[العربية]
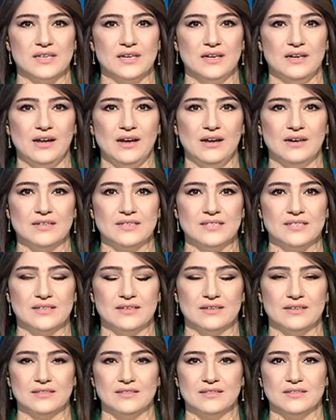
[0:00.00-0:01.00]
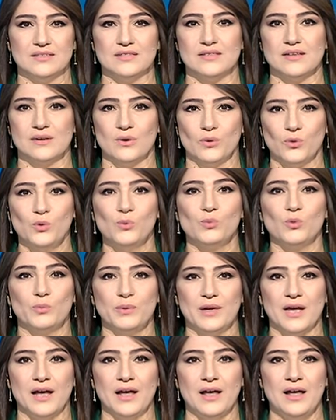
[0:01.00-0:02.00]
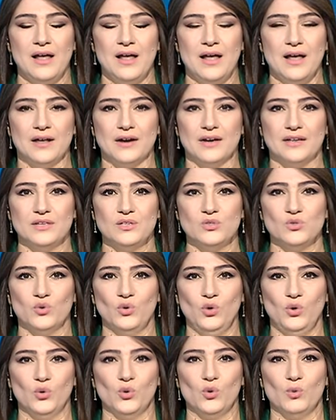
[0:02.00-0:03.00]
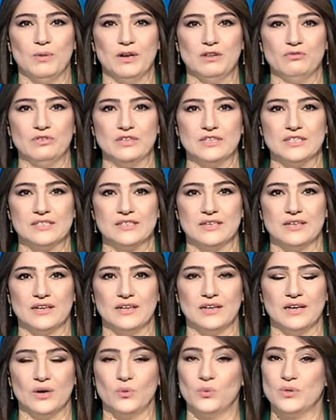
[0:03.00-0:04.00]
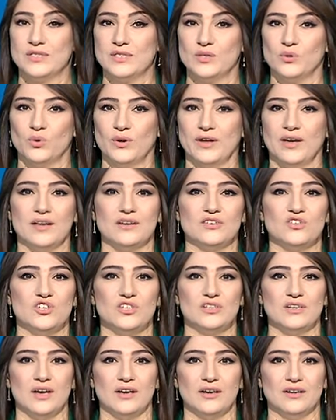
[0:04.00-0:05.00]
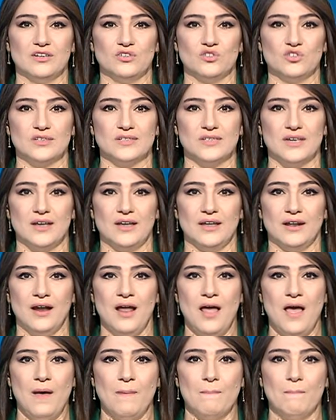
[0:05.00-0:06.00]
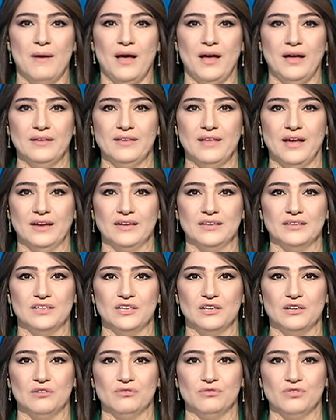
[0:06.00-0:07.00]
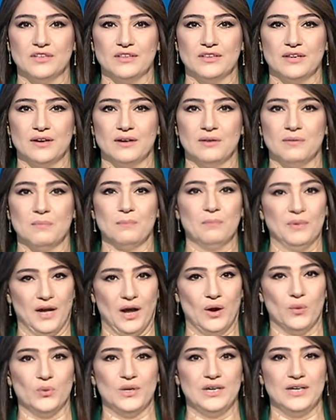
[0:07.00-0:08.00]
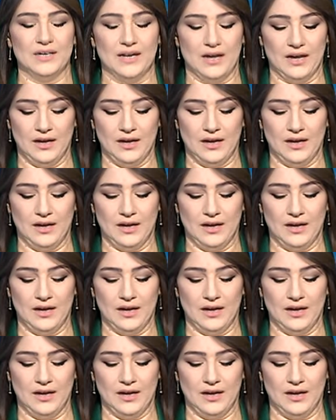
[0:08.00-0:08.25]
على زيارة سيقوم بها رئيس الحكومة الفلسطينية وزير الخارجية إلى الجزائر بعد عيد الفطر بحول الله